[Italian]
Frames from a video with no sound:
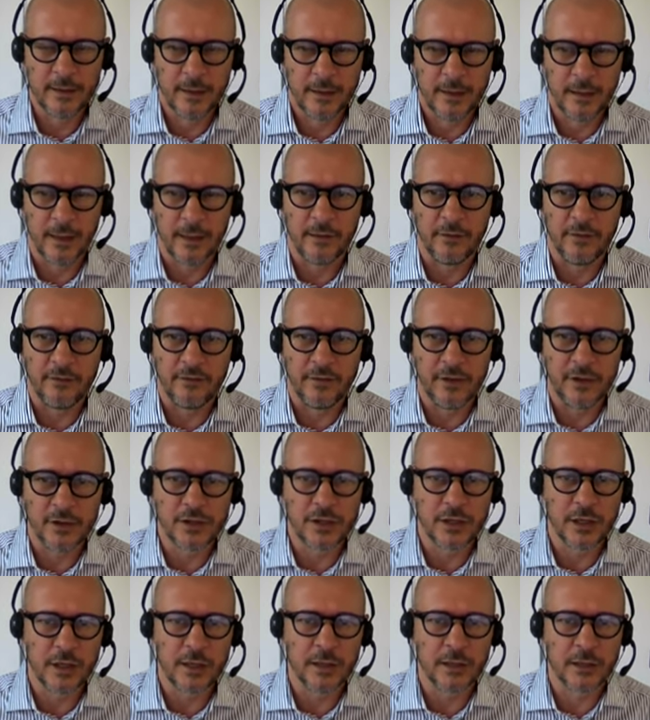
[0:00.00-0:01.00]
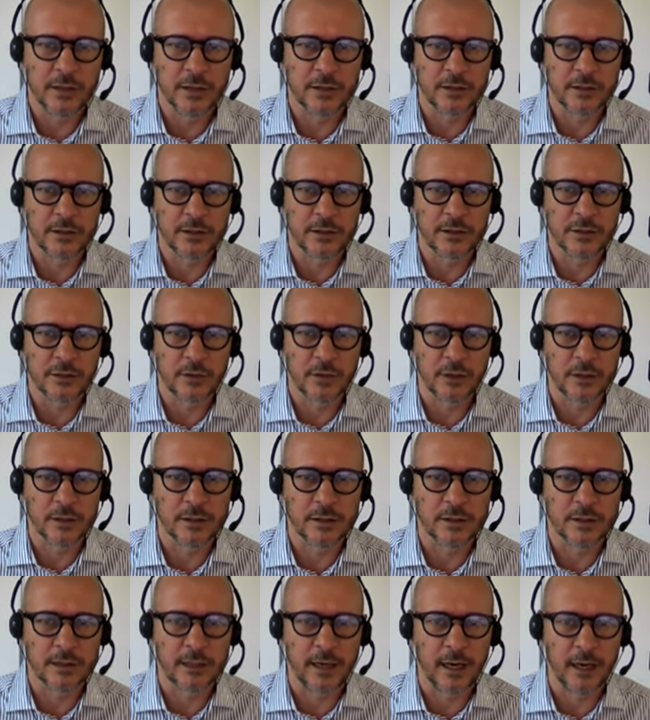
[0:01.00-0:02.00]
eh, difficile, nel senso che
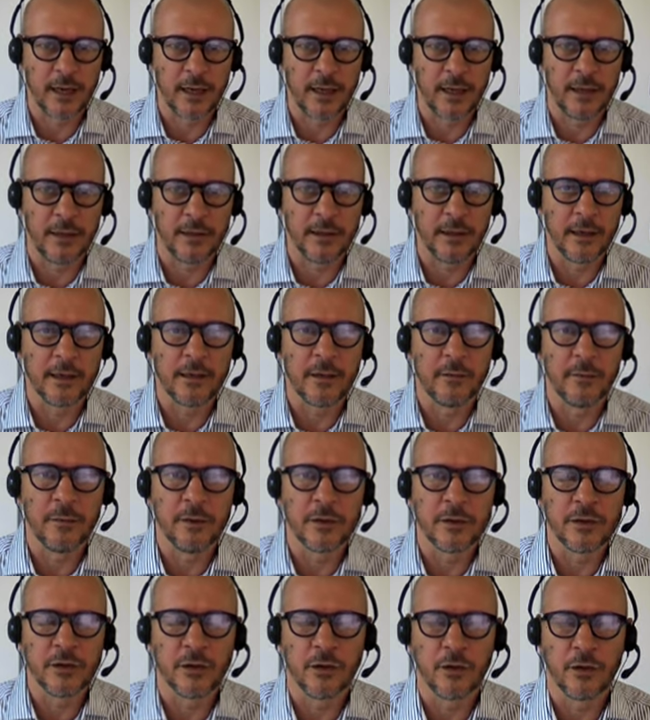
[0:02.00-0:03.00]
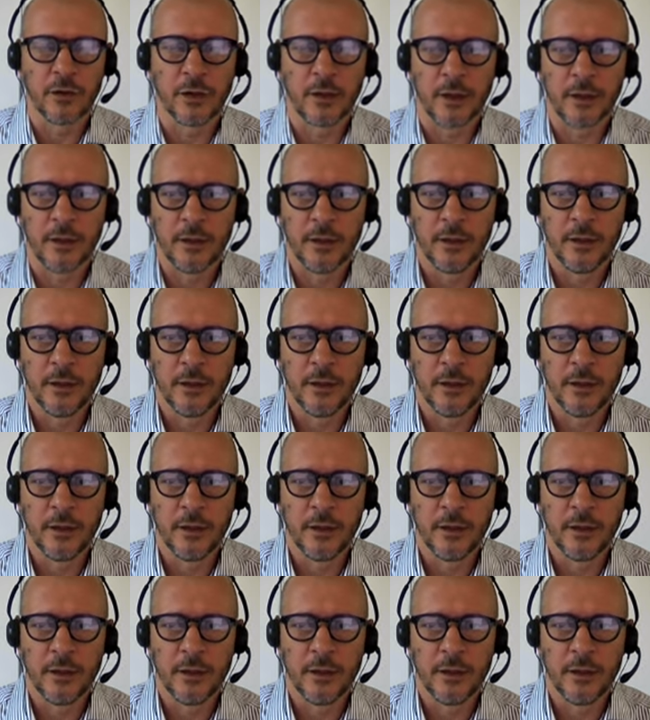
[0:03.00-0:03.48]
se Draghi dà le dimissioni